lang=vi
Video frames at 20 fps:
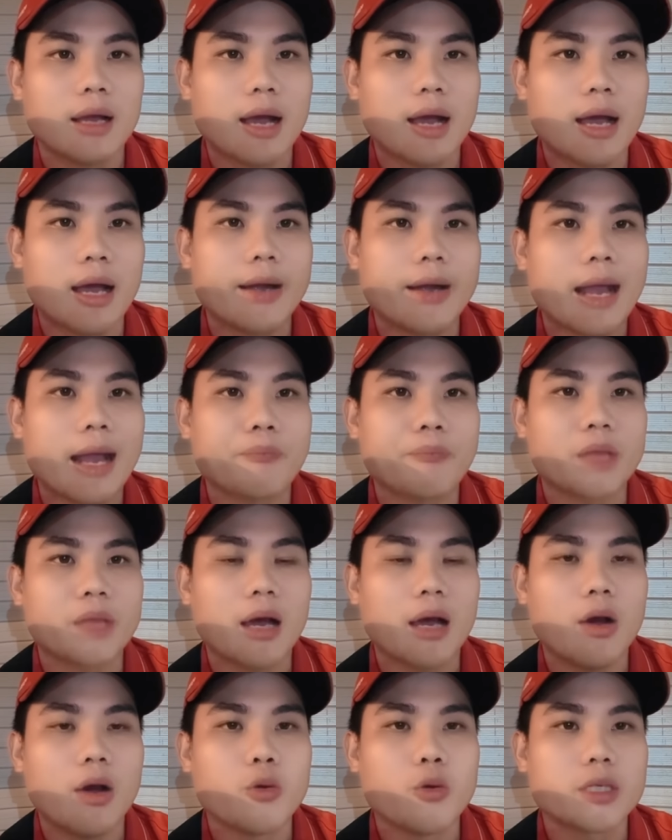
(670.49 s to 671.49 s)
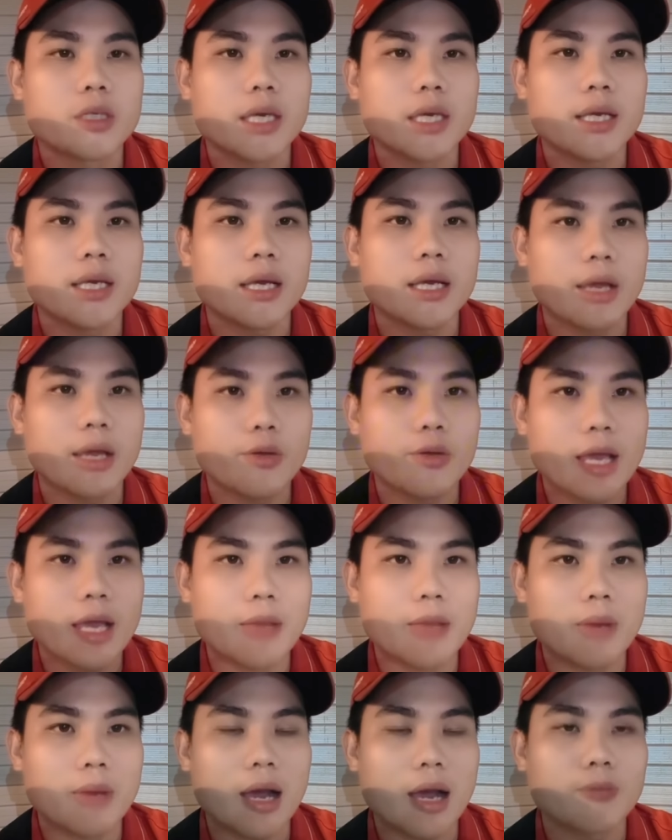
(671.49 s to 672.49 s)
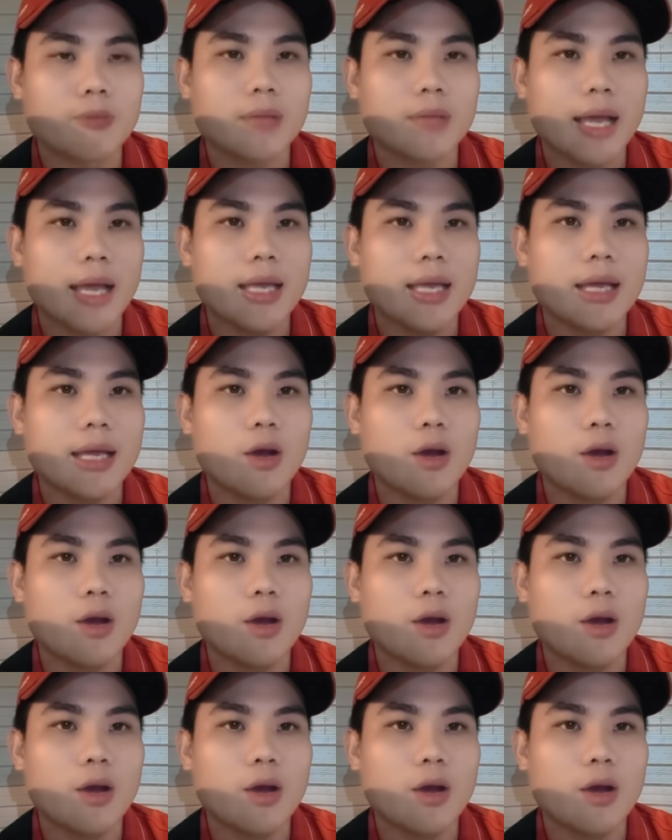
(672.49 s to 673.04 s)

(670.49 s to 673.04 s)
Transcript: à, nằm thở oxy cái kiểu gì mà không thấy